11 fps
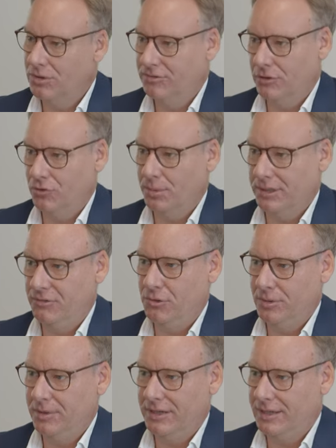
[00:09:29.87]
auf ein Gespräch
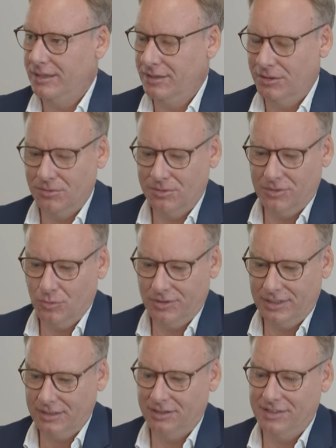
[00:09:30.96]
vorbereiten und ich muss
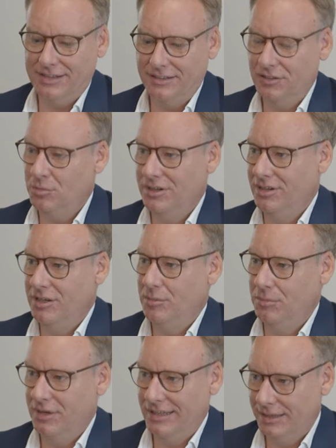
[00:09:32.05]
jede Zahl, die ich
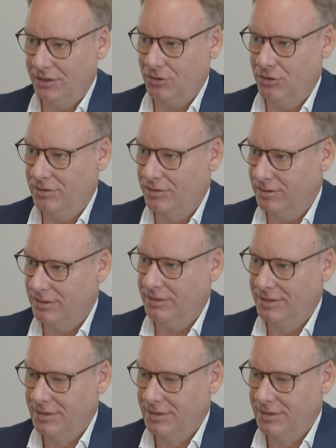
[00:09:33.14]
mitnehme, belegen können. Ja.